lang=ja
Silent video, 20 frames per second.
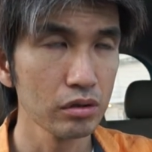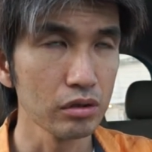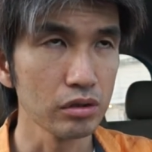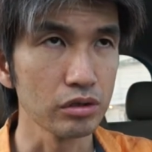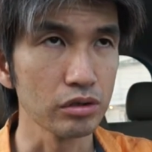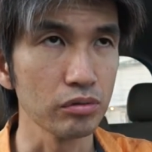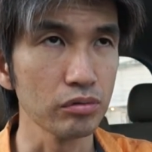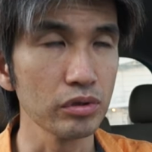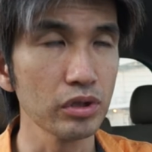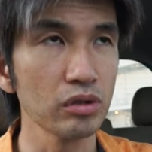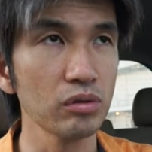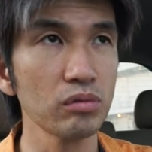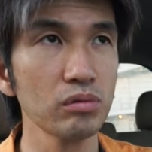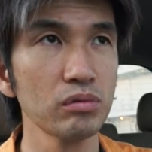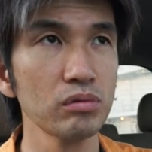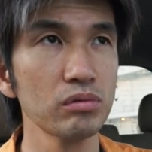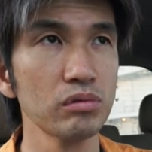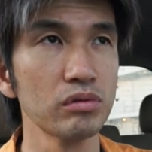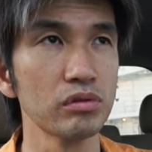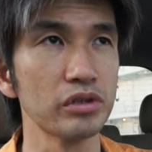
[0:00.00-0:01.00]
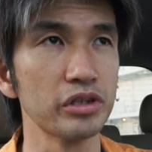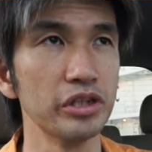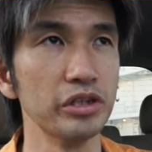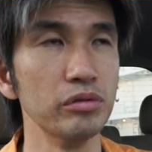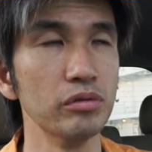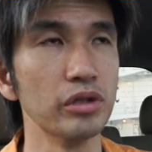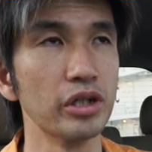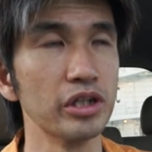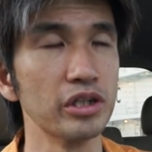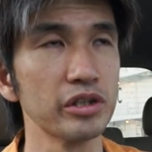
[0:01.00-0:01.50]
そんな本っていう
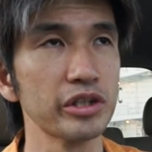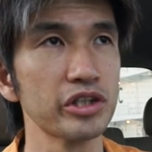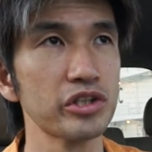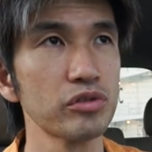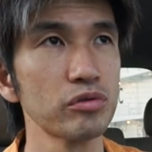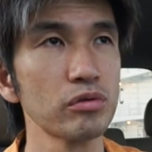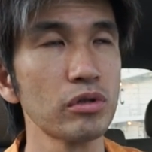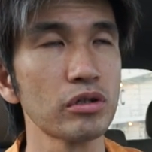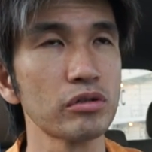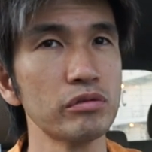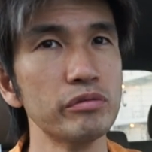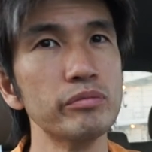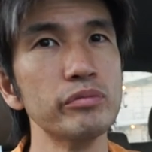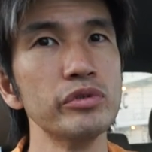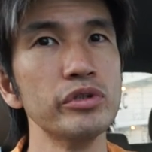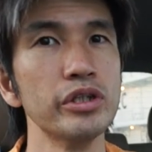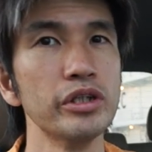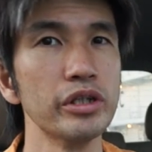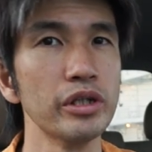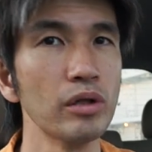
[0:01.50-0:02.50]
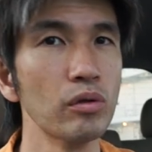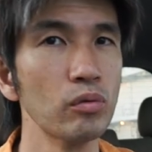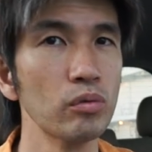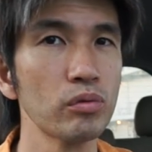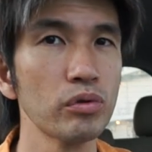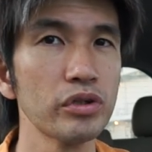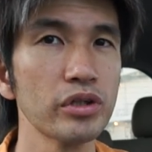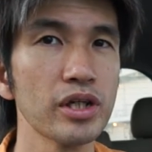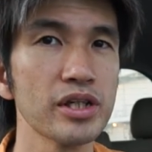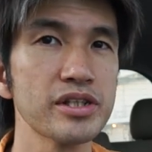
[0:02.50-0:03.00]
のが小学の分野で本
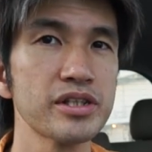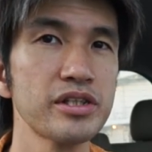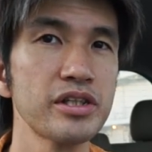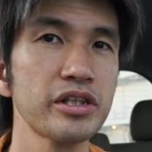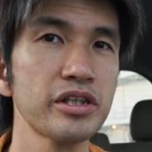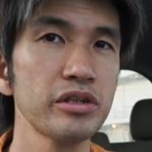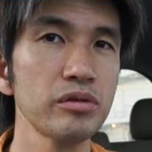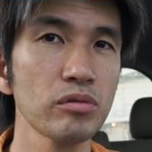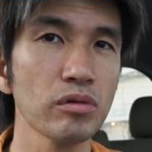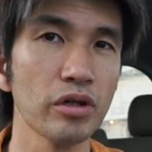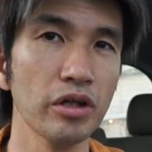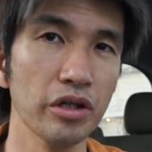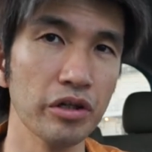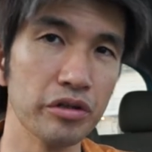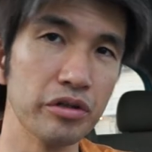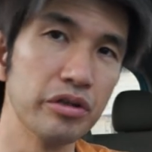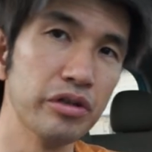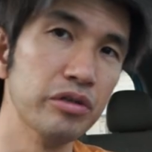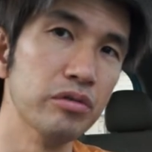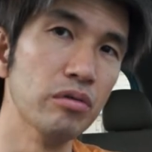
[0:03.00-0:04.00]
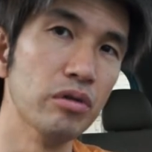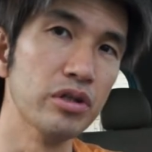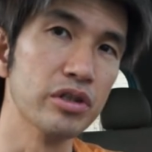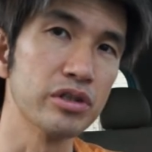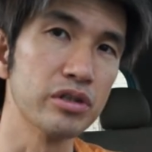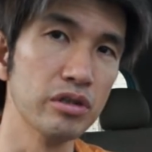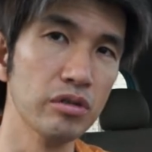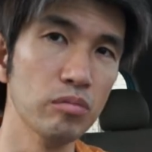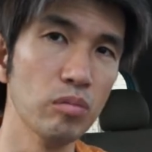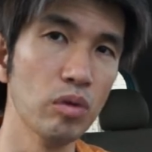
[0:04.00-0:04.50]
当に達成できるのかなっていうのはで
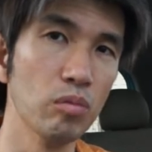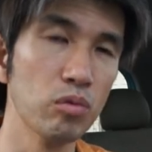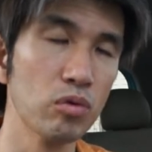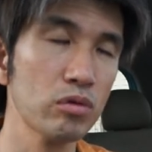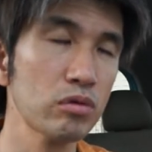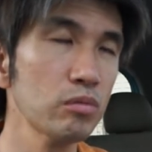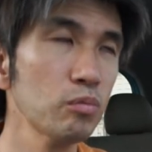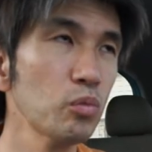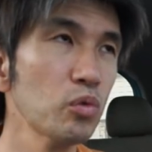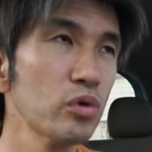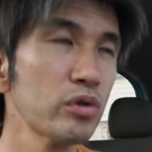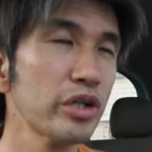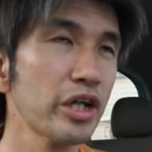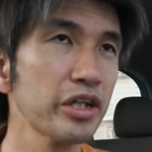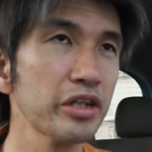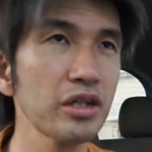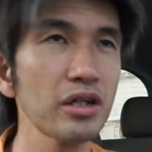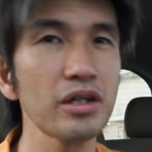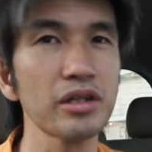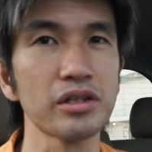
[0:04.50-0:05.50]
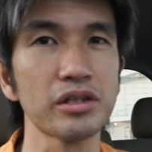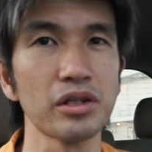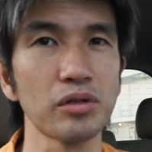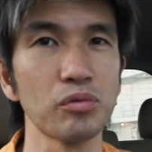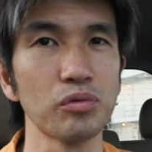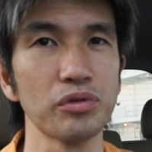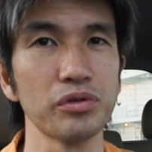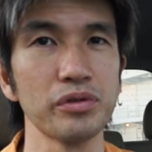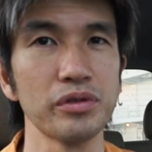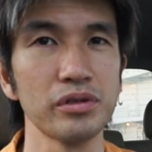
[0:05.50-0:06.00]
すね、まあ、僕もやりたかった
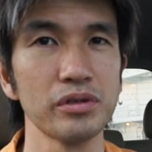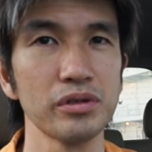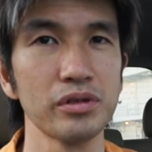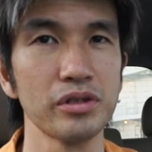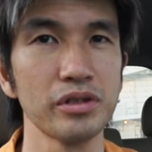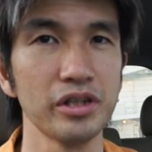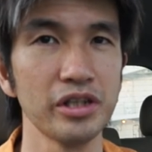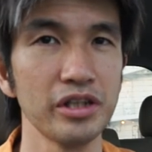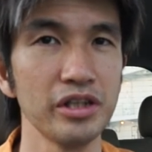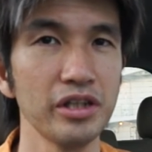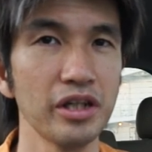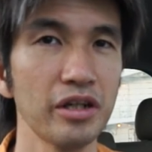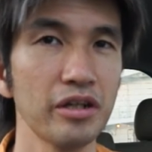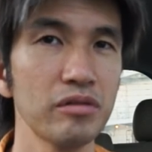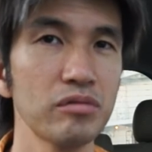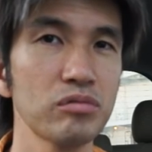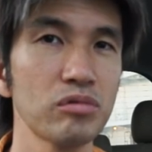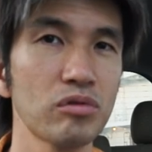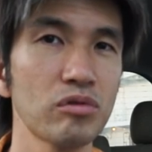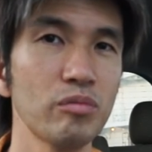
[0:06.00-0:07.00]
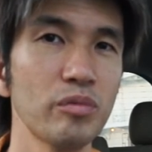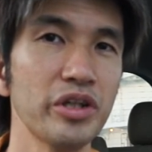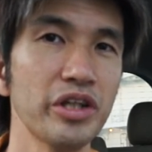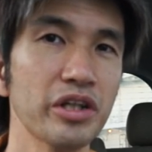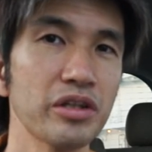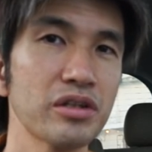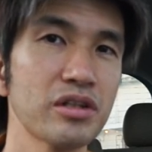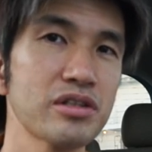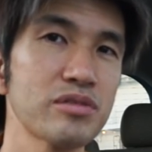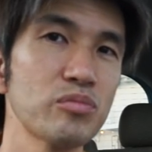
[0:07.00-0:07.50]
ことでやれるとこまで
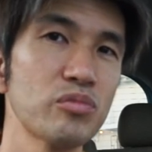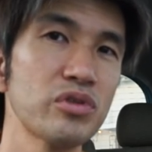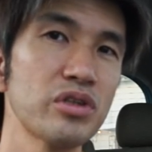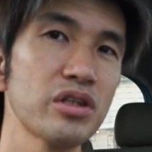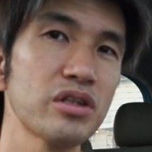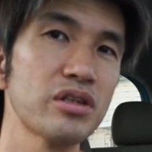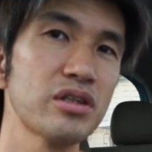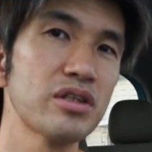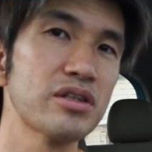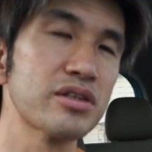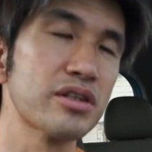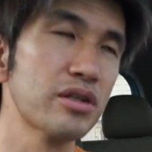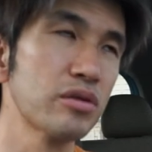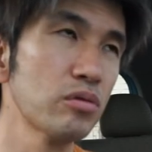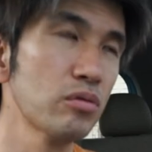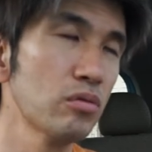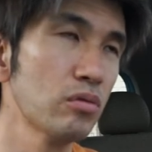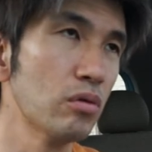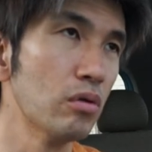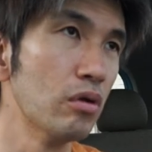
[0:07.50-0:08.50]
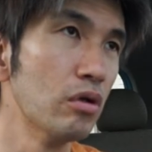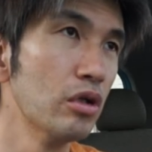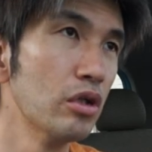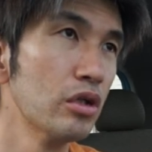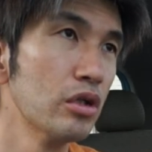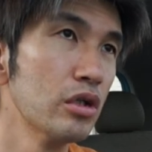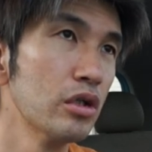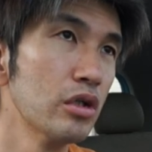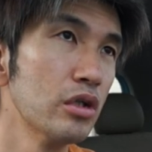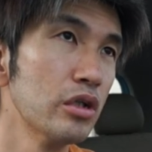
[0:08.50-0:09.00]
やったつもりだったんですけど
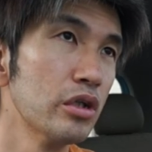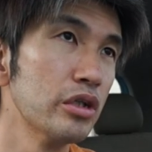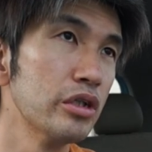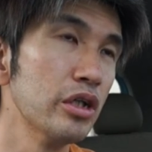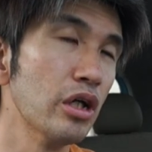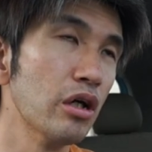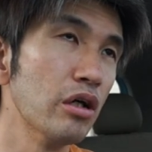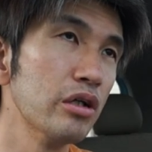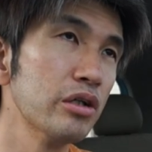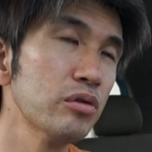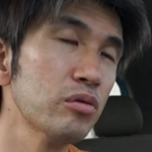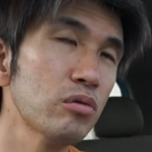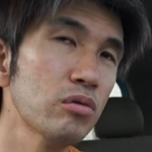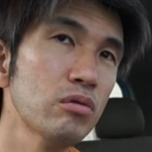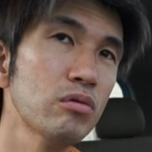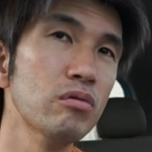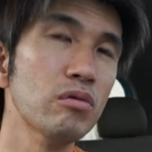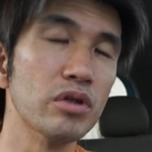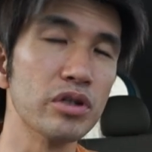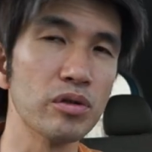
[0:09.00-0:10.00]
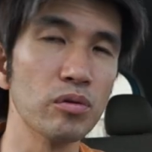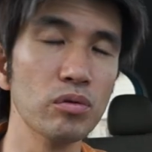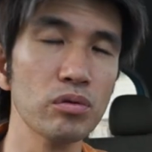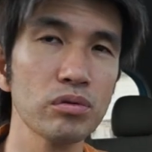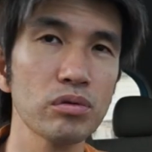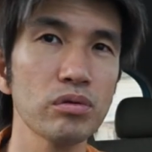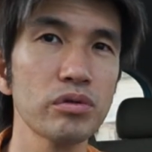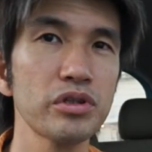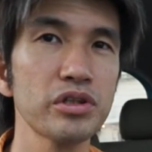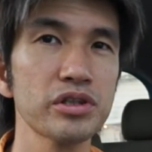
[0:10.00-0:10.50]
いやあの本は本
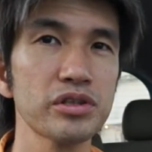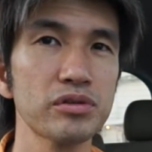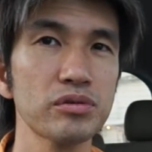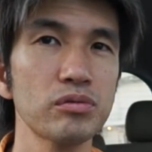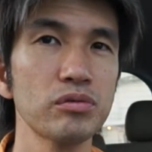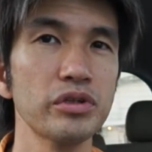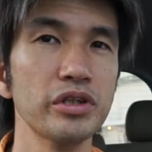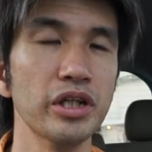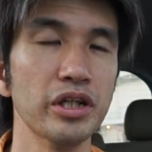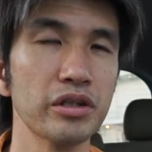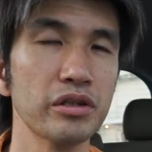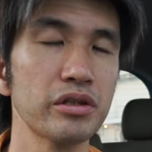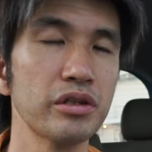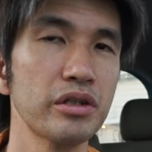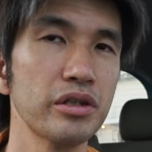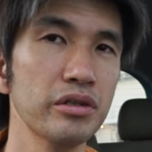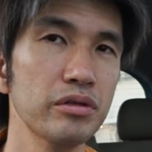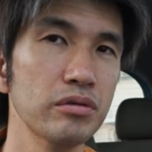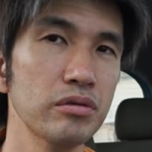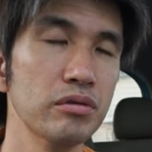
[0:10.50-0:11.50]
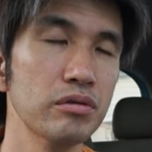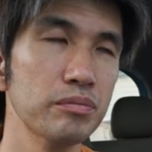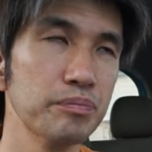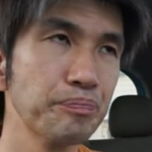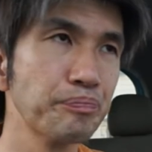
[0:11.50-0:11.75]
当にすごいなっていう